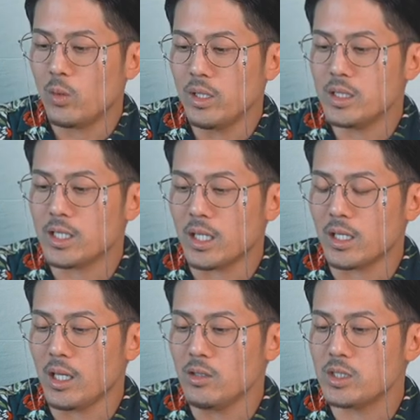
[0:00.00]
これね
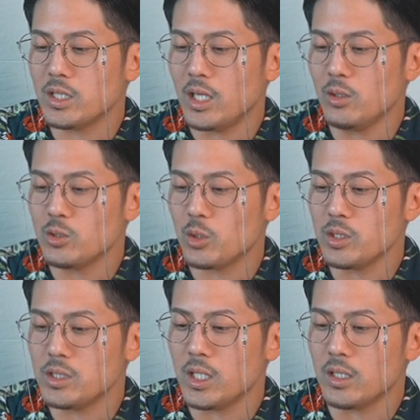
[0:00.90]
若干内側の
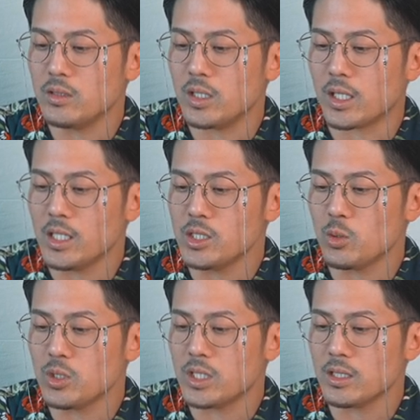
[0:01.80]
ジョイスティックに干
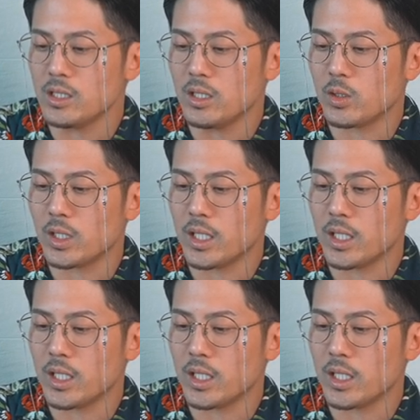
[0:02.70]
渉しやすいっていうの